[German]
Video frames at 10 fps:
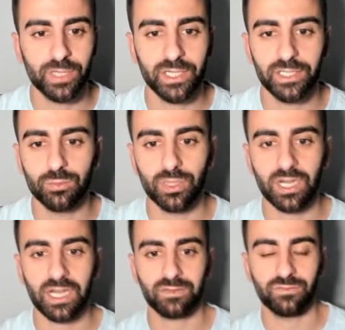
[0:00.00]
Inu
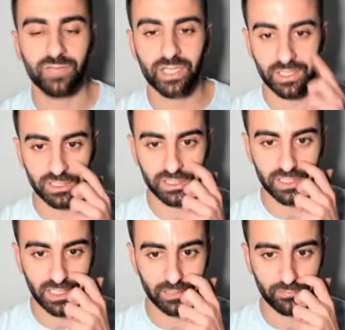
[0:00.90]
hatten wir ja
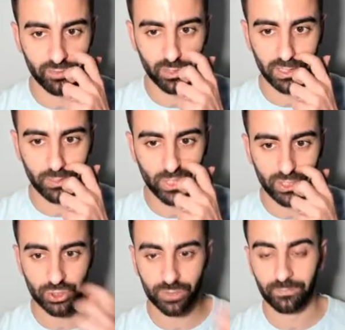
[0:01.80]
hier ein Falling
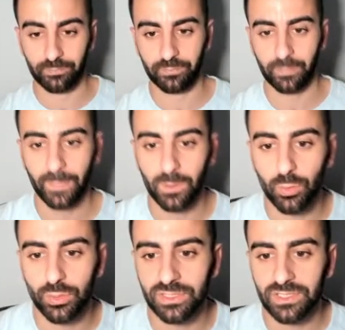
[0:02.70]
Wedge
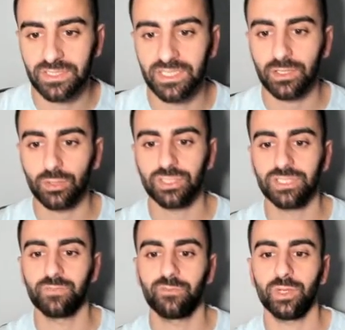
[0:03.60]
und sind aus
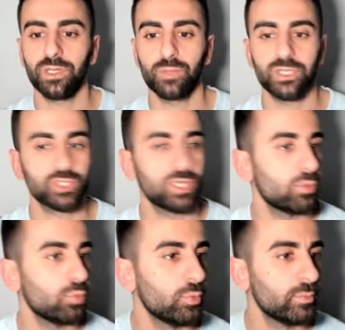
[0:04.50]
diesem Falling Wedge
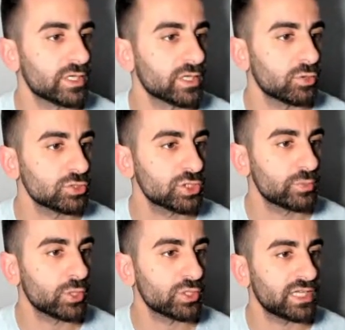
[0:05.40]
nach oben hin
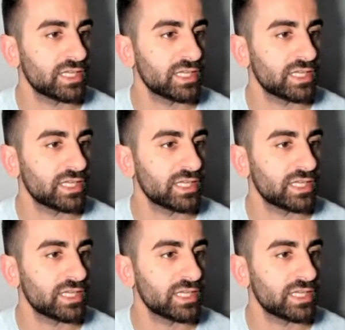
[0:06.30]
ausgebrochen.